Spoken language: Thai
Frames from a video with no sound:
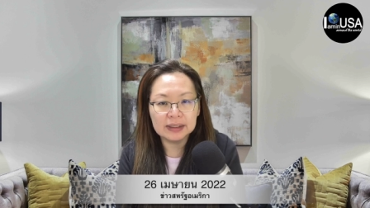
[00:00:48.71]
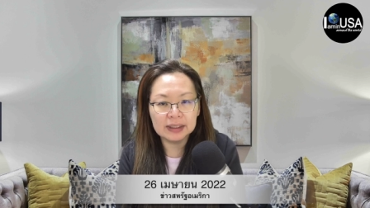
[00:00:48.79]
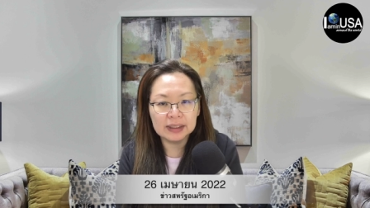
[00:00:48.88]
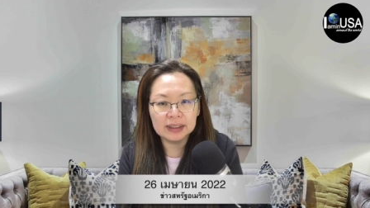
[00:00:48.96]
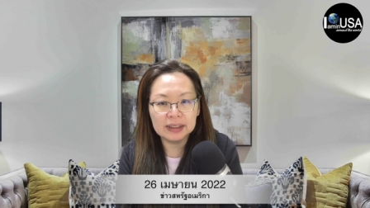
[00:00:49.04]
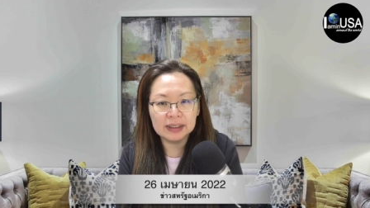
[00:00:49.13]

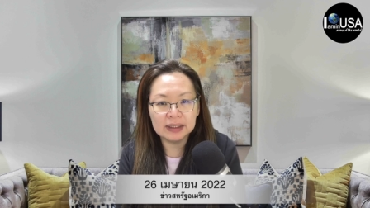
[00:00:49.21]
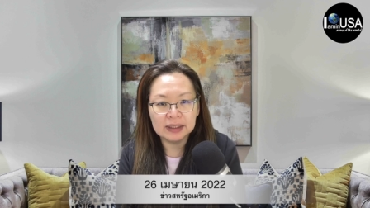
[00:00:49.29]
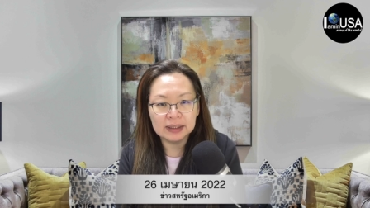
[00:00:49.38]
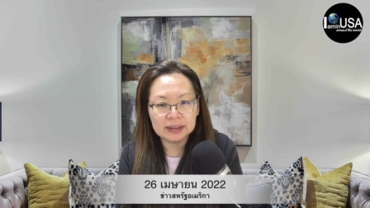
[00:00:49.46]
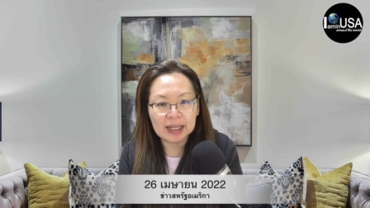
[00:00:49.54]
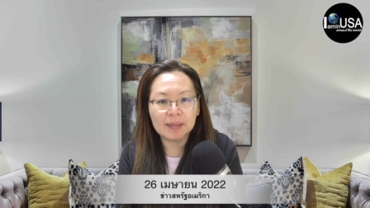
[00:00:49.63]
ที่
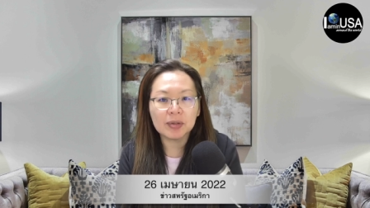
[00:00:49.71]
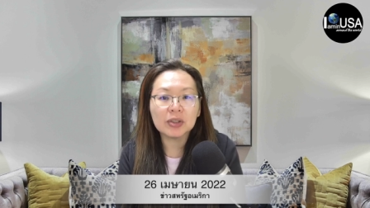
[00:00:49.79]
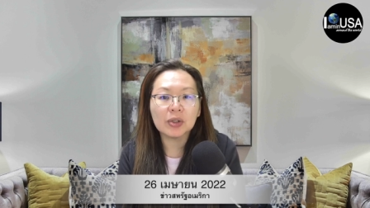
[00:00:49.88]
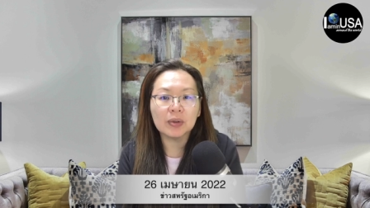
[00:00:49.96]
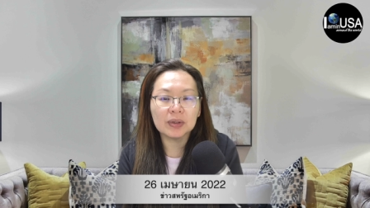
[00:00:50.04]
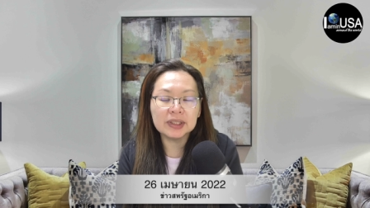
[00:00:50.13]
ตามข้
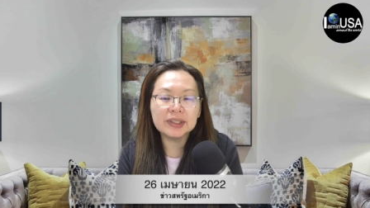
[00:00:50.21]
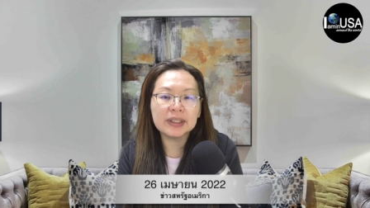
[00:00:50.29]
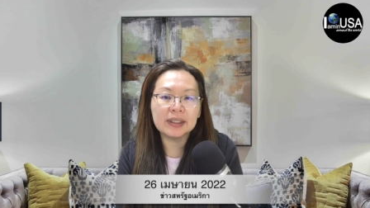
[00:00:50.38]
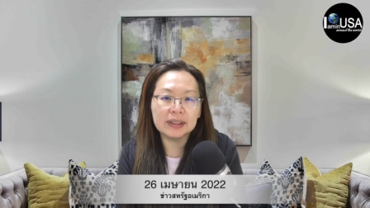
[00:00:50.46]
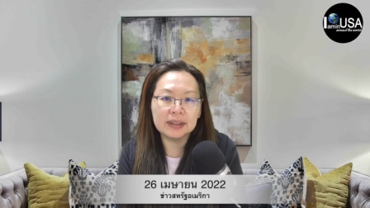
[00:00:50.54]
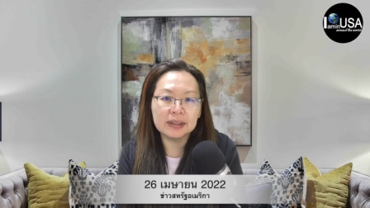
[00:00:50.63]
อตกลงที่
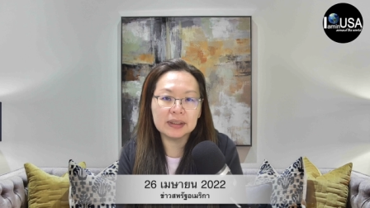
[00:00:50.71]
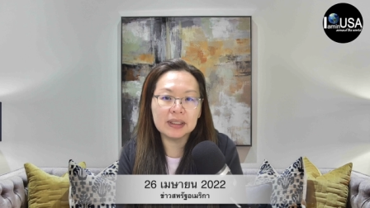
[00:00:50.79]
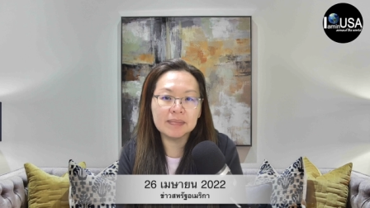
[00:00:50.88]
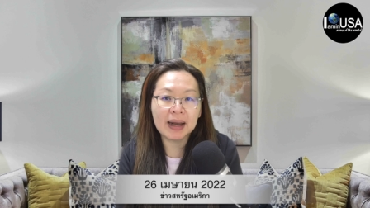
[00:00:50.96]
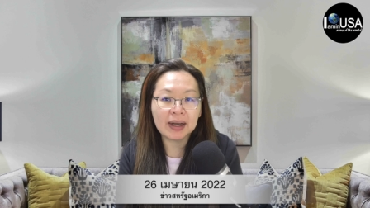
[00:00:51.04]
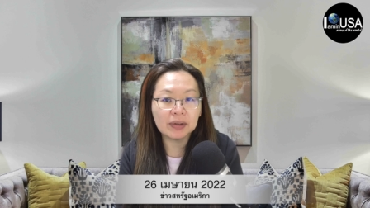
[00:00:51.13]
เสนอ
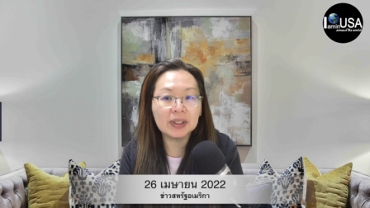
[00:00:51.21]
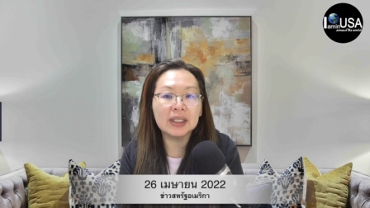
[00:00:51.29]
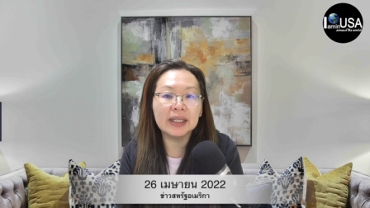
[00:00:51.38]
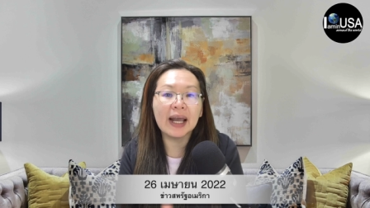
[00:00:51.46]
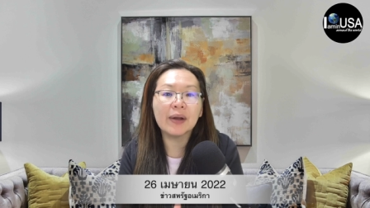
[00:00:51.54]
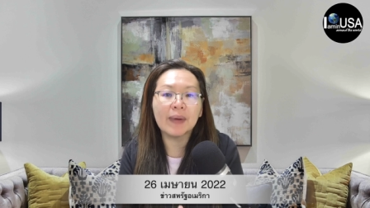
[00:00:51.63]
ที่มาร์กก็เค
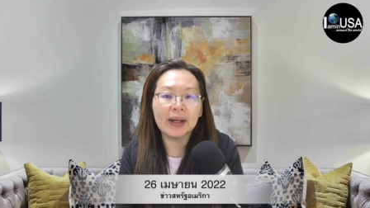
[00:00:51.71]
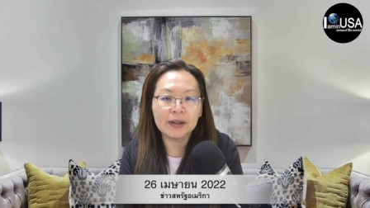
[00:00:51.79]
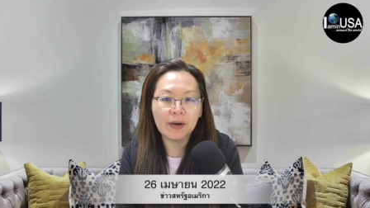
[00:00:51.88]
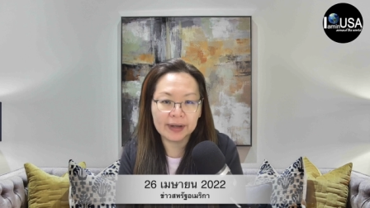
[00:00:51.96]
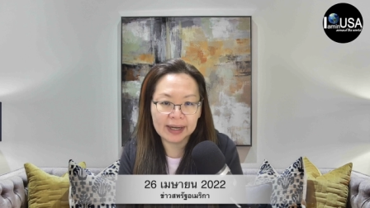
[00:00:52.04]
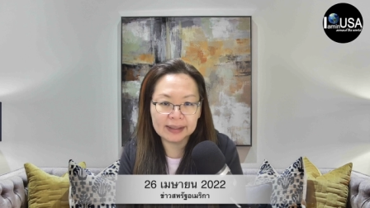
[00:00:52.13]
ยให้ไว้
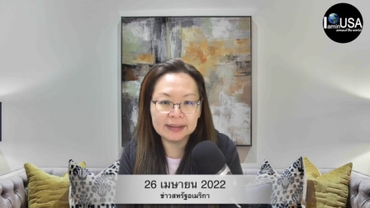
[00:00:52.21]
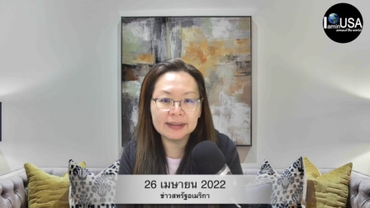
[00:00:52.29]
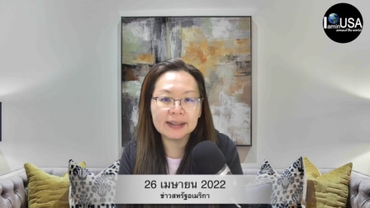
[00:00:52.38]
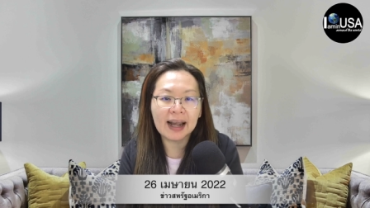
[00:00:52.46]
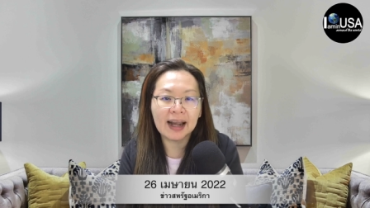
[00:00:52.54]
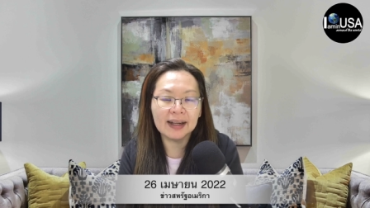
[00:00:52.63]
ก่อนหน้า
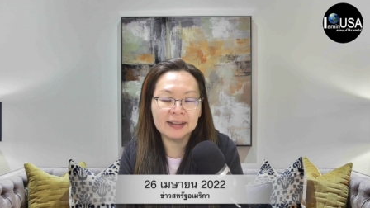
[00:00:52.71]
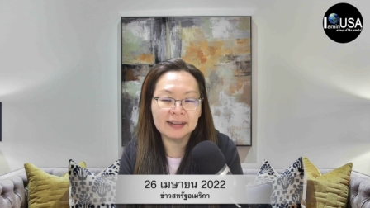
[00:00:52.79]
นี้ค่ะ